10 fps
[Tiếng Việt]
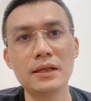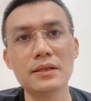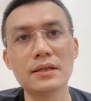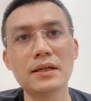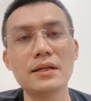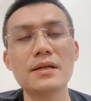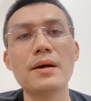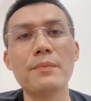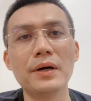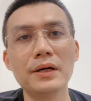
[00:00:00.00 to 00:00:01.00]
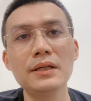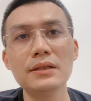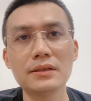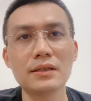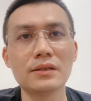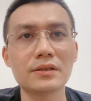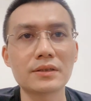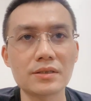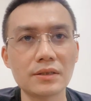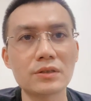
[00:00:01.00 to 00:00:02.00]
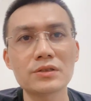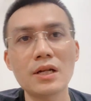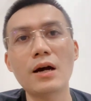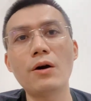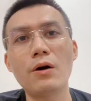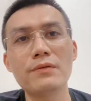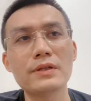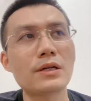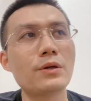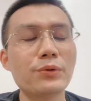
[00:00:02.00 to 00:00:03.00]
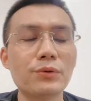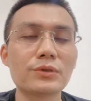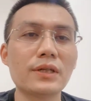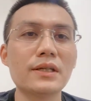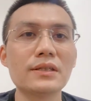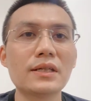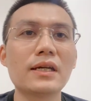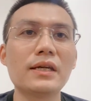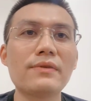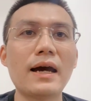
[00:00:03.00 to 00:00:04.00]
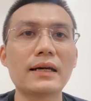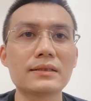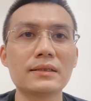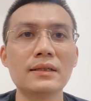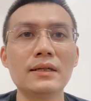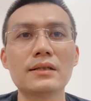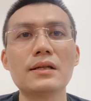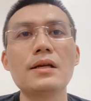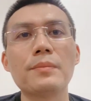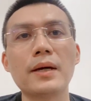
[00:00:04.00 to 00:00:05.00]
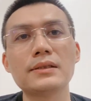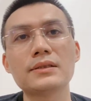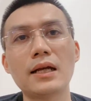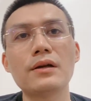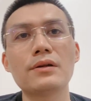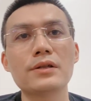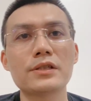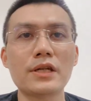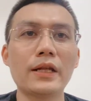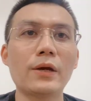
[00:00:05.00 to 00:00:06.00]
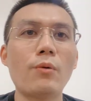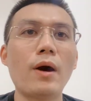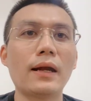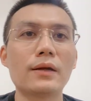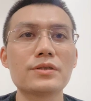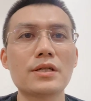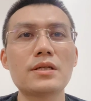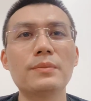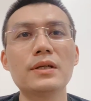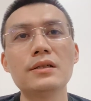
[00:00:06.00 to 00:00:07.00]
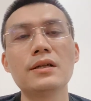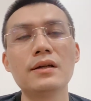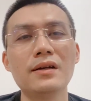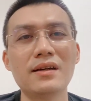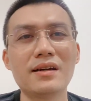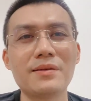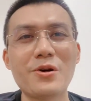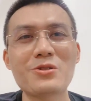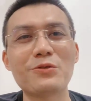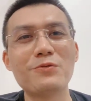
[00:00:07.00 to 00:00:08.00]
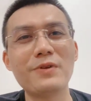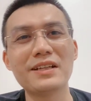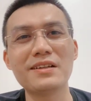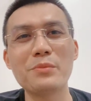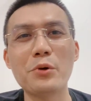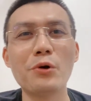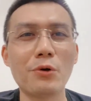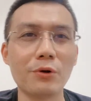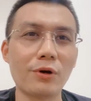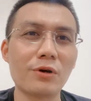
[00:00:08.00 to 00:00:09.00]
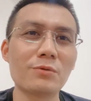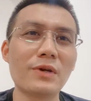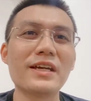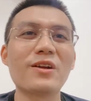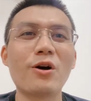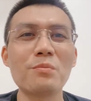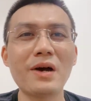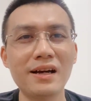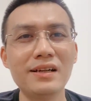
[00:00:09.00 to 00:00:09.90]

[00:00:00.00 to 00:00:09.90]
những cái đỉnh điểm mới thì nó thực sự nó rất là khó về giao lưu, cho nên những cái kính vàng ấy, thời điểm này chắc chắn là nó sẽ thanh khoản, nó sẽ chậm hơn. Bao giờ cũng vậy, thì biểu đồ của nó cũng là hình nón mà.